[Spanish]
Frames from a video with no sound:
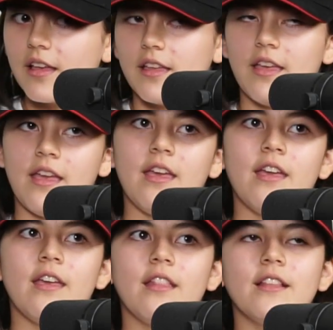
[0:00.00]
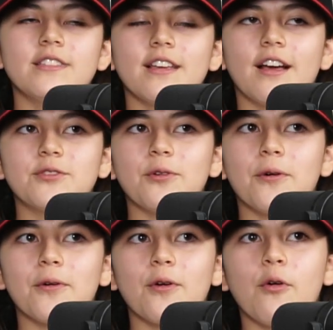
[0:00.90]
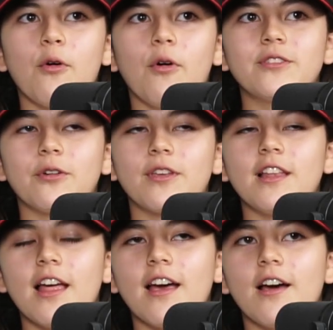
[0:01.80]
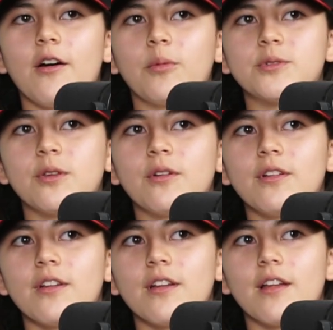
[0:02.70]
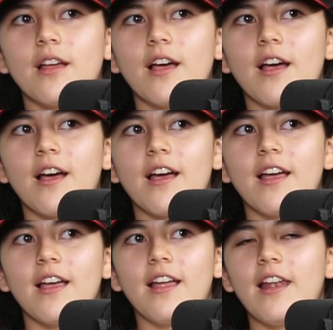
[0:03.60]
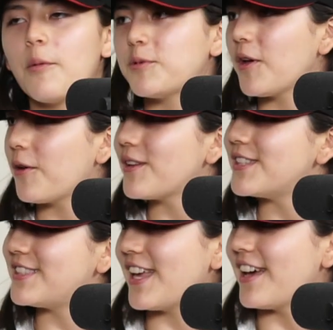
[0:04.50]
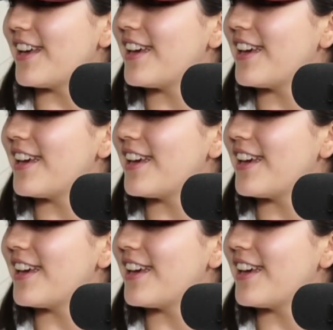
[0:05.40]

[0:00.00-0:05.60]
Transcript: Eh, en este caso, o escogí la opción, la opción que no existía.